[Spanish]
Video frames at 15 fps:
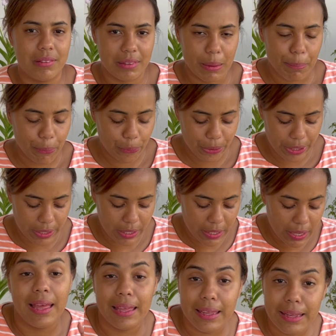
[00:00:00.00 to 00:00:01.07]
se
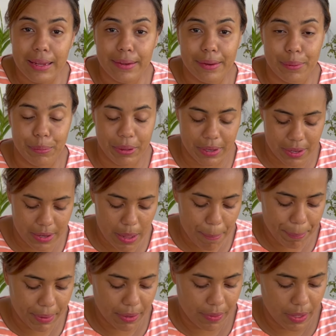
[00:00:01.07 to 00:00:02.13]
pudriría y terminaría
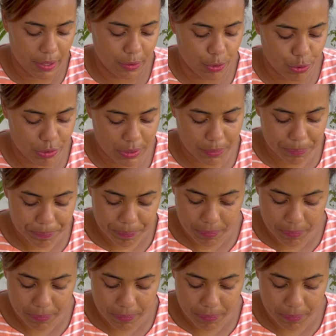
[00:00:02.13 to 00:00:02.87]
perdiéndose.